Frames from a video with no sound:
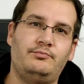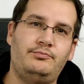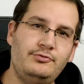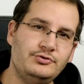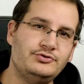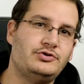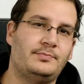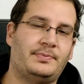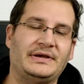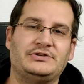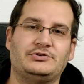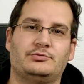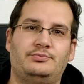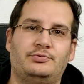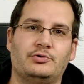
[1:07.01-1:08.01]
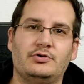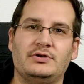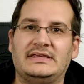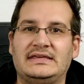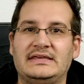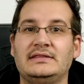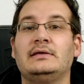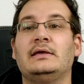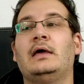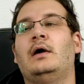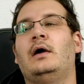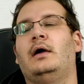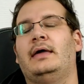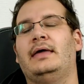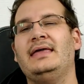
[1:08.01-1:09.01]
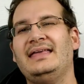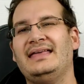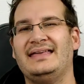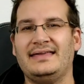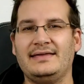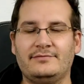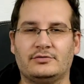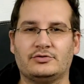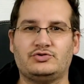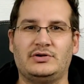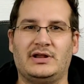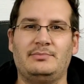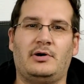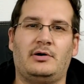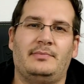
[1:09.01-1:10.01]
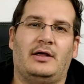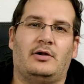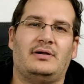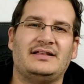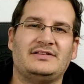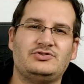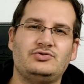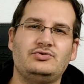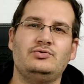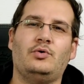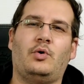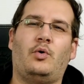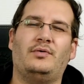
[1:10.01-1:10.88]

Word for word: plus de pression pour le liquide, et éventuellement, mais alors là-dessus,